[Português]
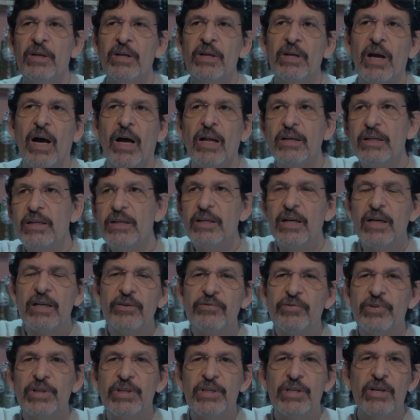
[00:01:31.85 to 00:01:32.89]
e ali
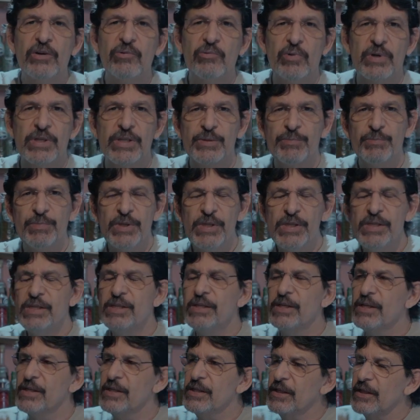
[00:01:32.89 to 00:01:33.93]
ele vendia umas
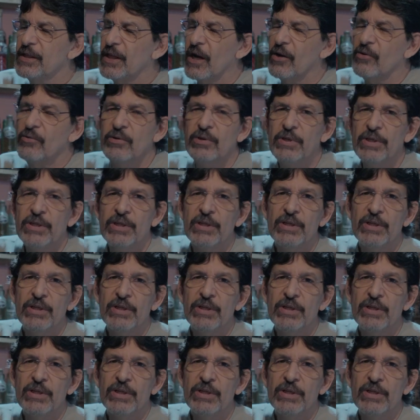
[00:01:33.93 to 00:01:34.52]
pinhas e tal,